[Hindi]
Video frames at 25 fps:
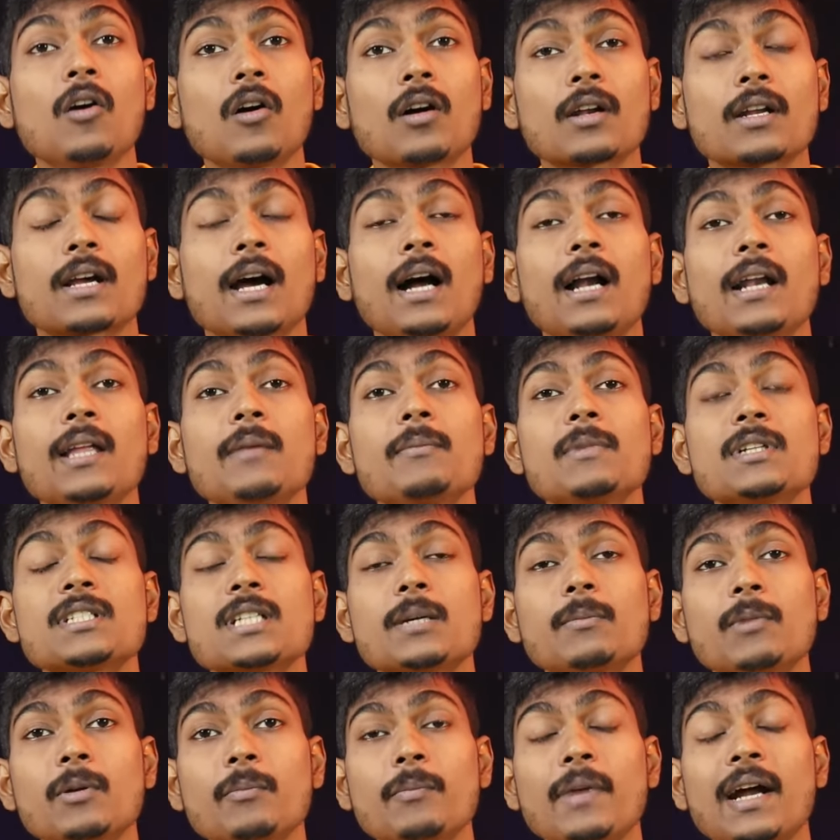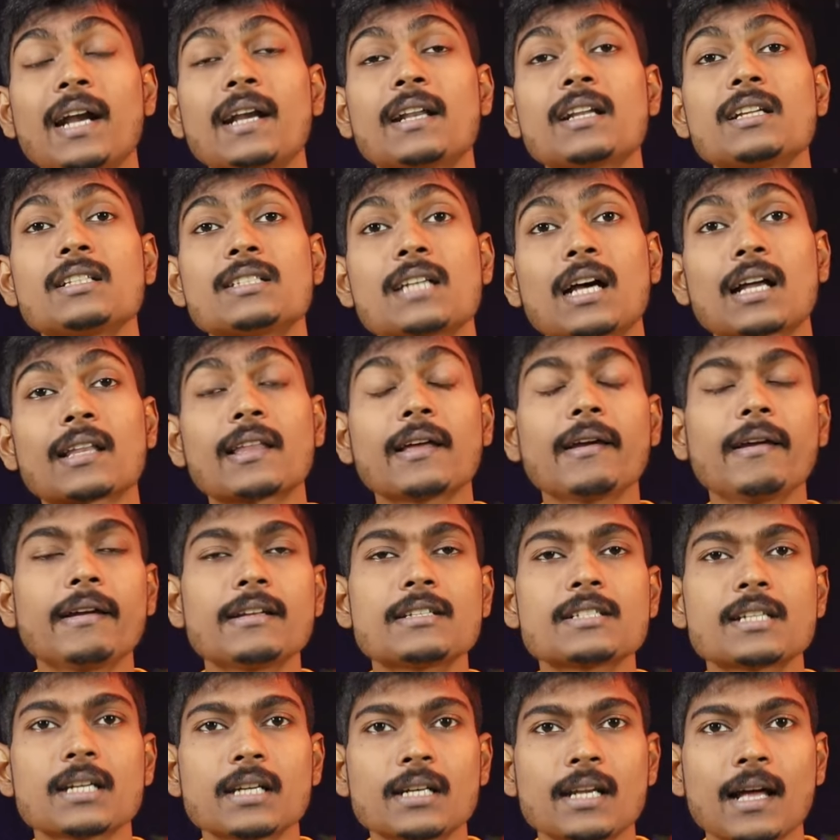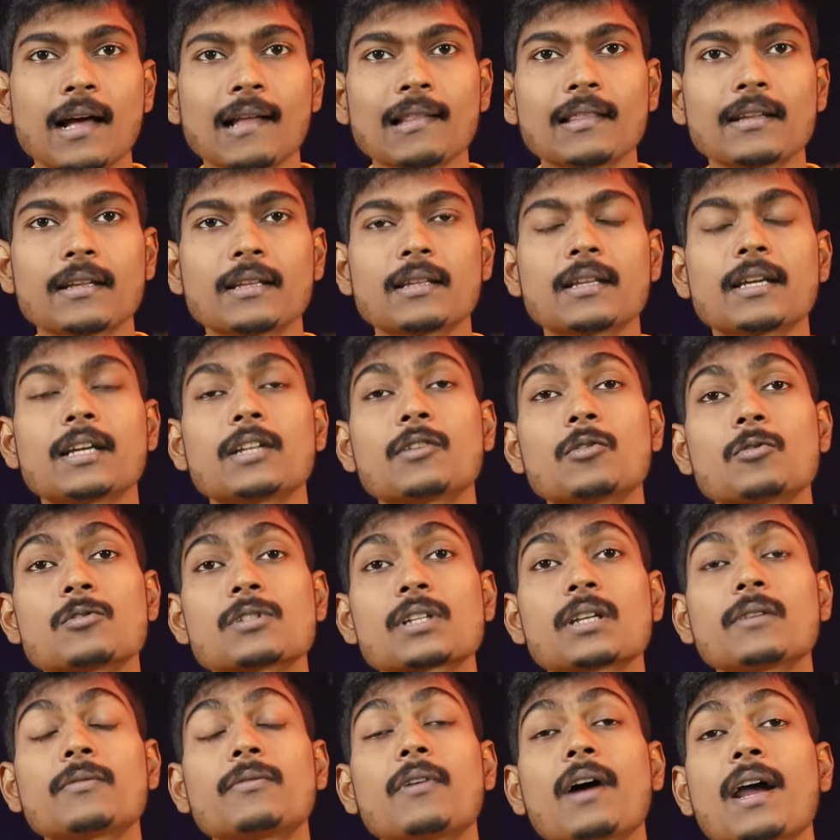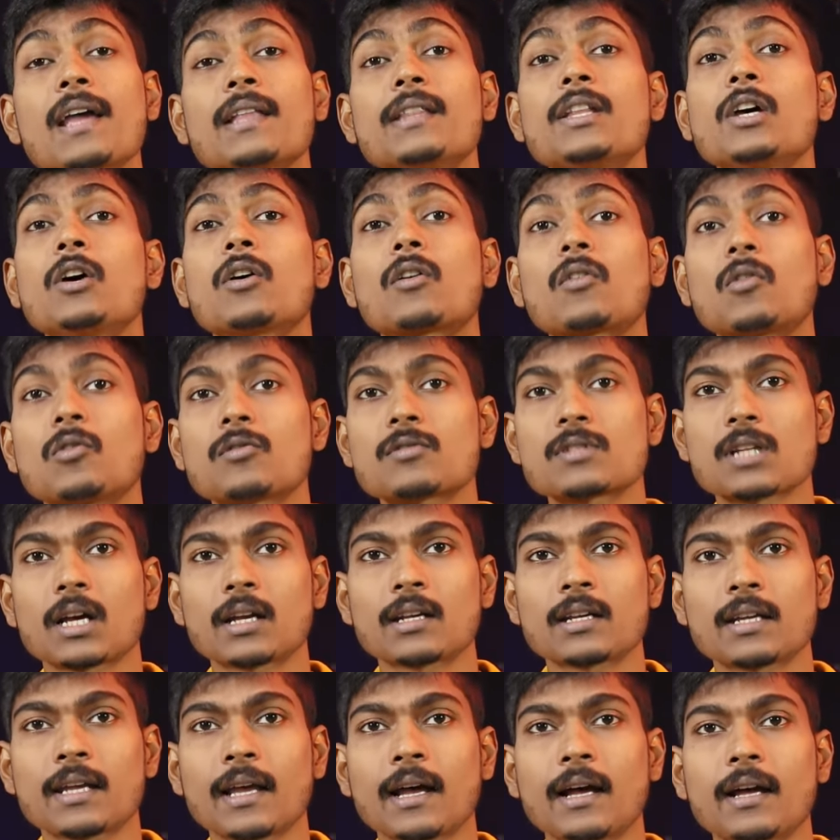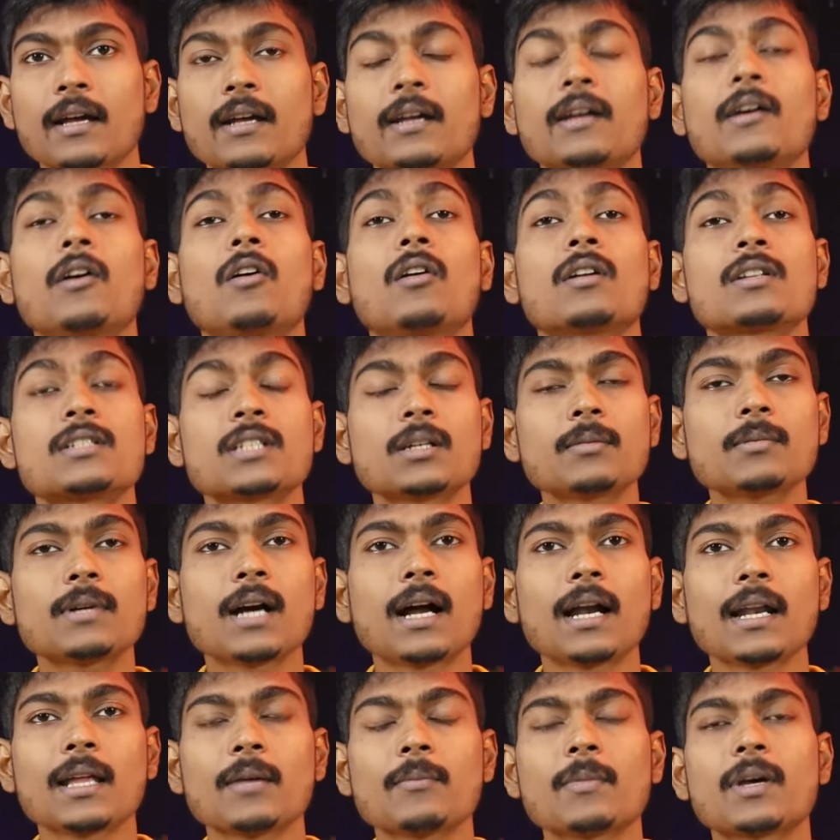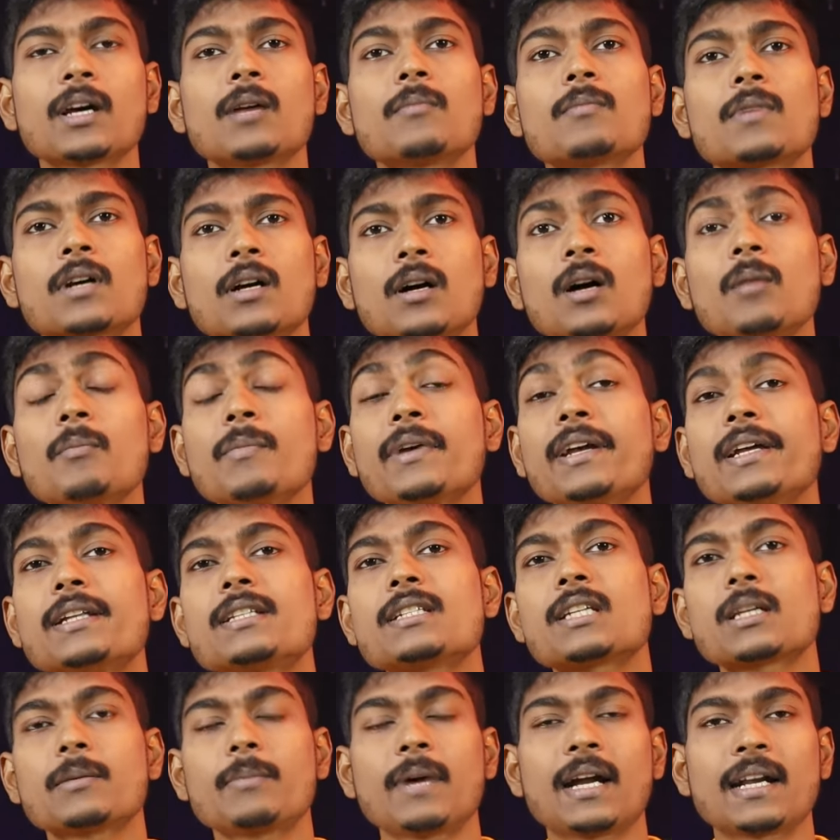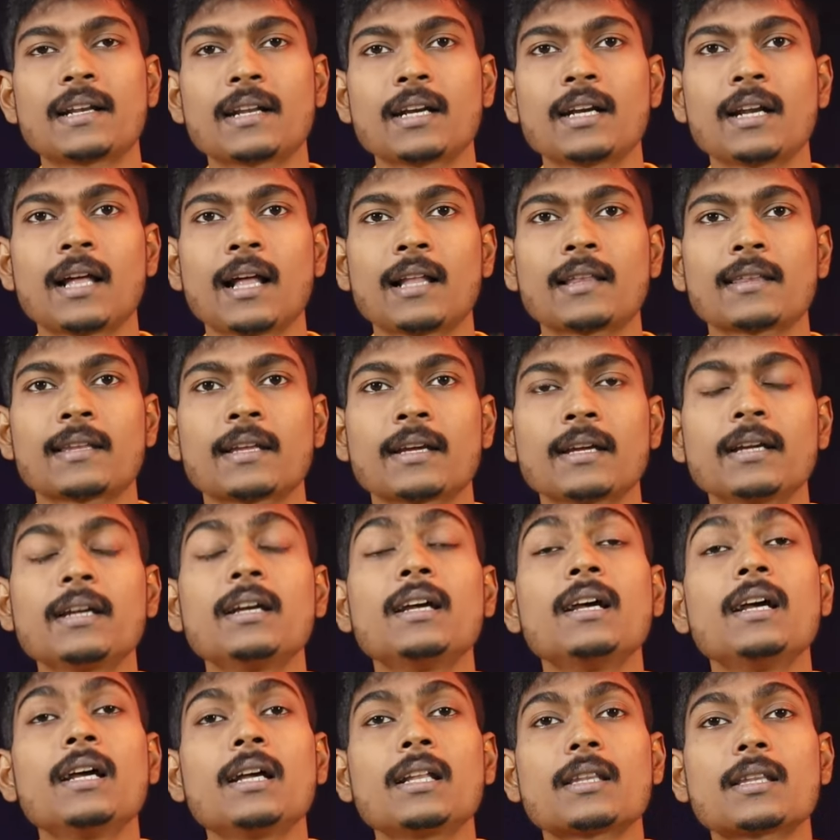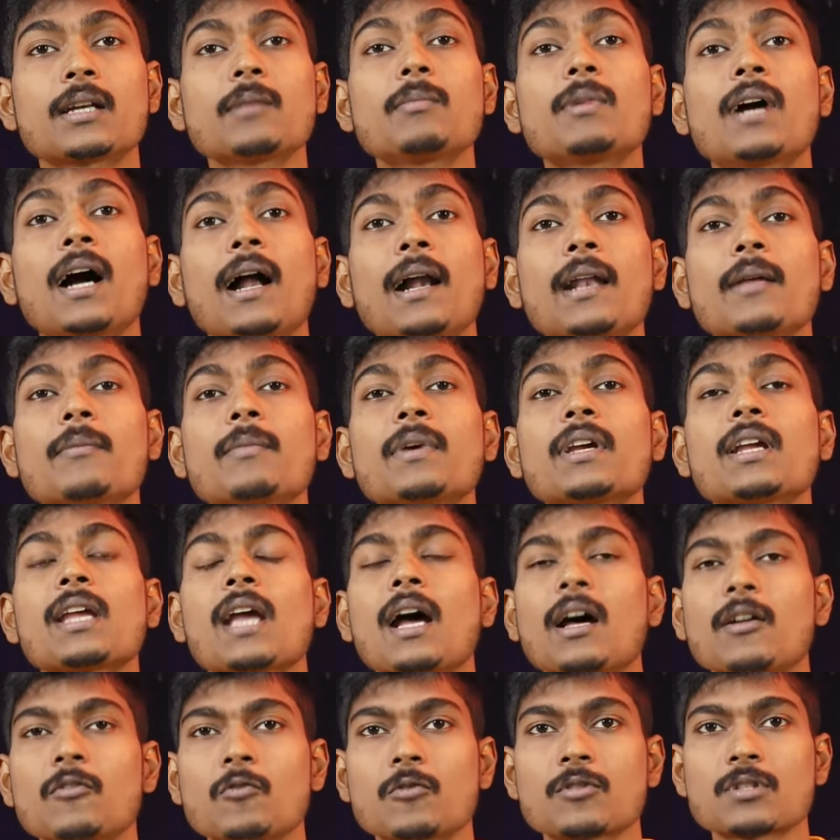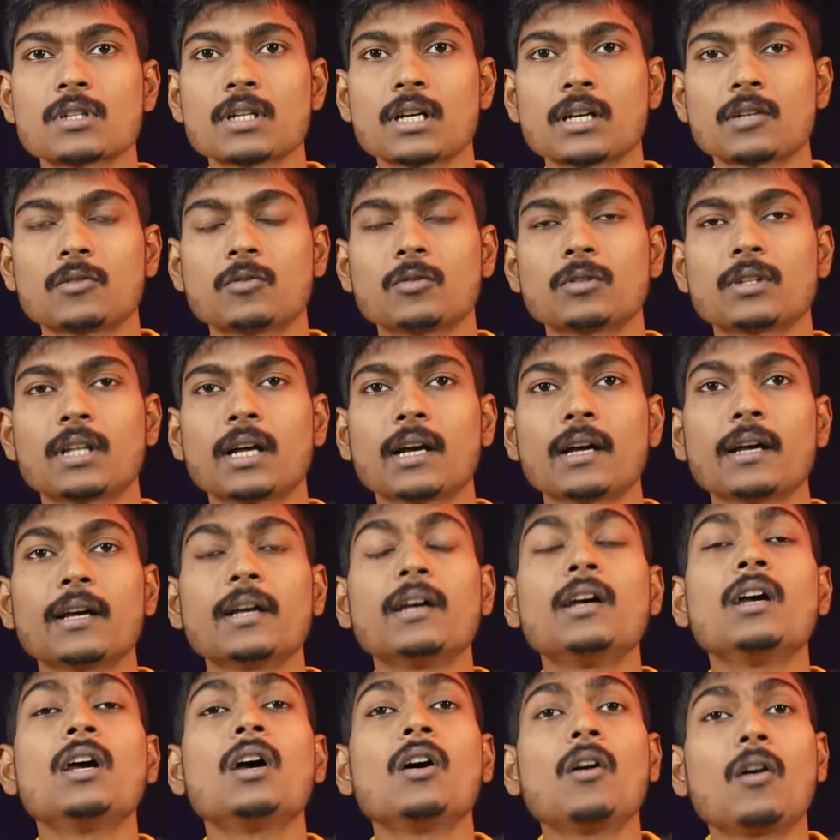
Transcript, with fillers: और गाड़ी में जब हम बैटरी ज़्यादा एज की डाल देते हैं तो उसके फ़ायदे और नुकसान क्या हैं और जब गाड़ी में हम कम एज की बैटरी डालते हैं तब गाड़ी में क्या नुकसान होता है